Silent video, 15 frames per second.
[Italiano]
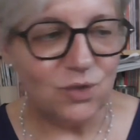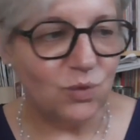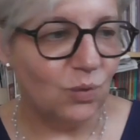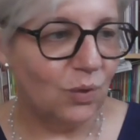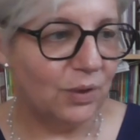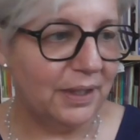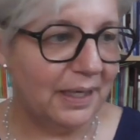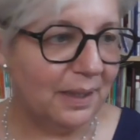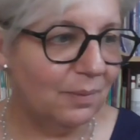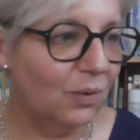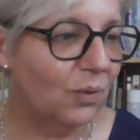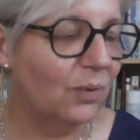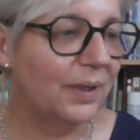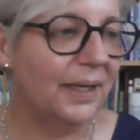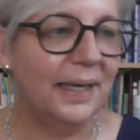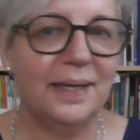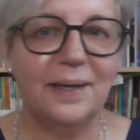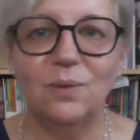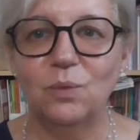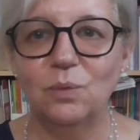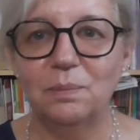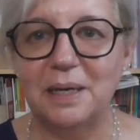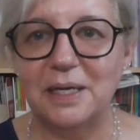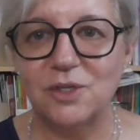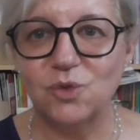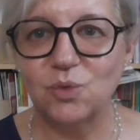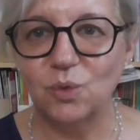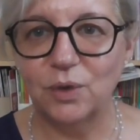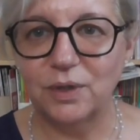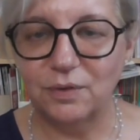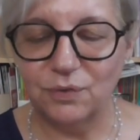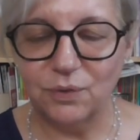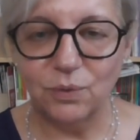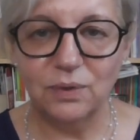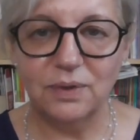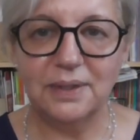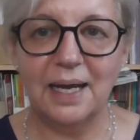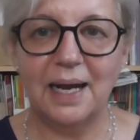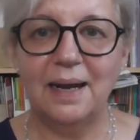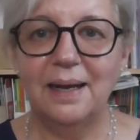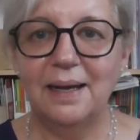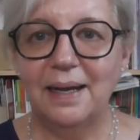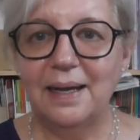succo di limone, un bel succo di frutta